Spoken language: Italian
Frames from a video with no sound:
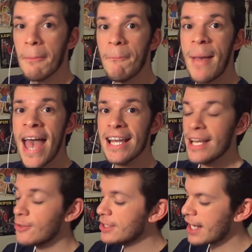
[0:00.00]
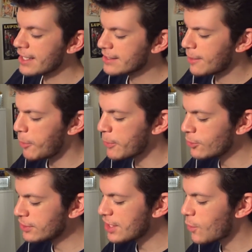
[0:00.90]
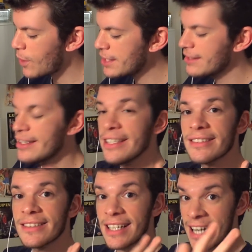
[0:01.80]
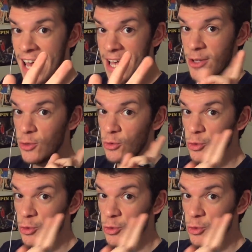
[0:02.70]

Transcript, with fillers: Bene, io direi che siamo pronti, quindi 3,